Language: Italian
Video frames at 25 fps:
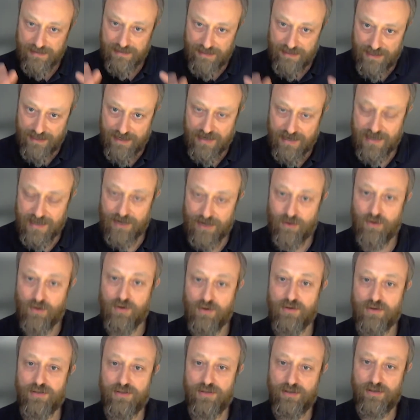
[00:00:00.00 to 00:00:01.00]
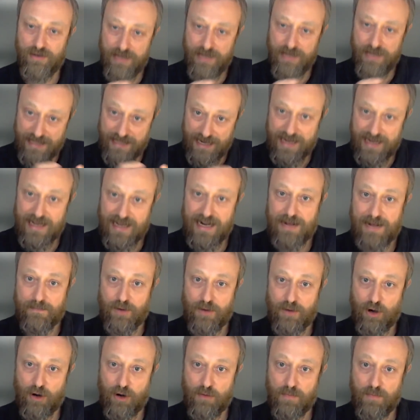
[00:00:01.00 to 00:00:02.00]
Il corso indagherà
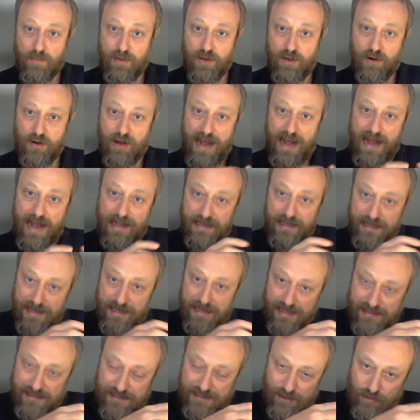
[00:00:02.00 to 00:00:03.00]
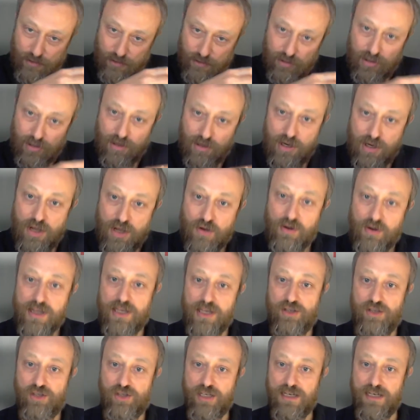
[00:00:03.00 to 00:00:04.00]
proprio innanzitutto le
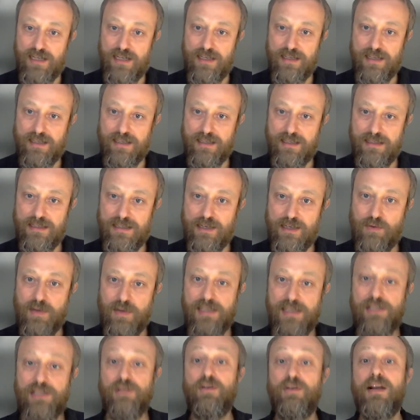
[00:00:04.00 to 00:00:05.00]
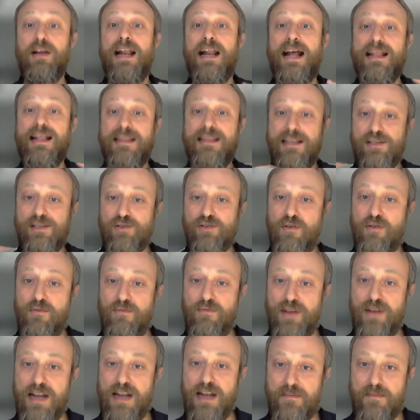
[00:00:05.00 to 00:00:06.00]
origini di questo grande
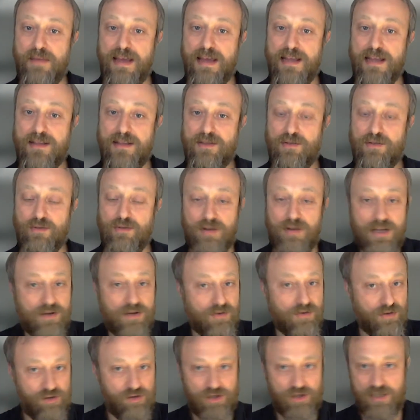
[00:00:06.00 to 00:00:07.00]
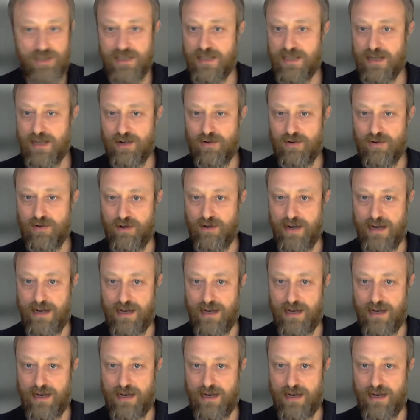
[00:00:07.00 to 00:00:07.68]
sconfinamento che coincide con,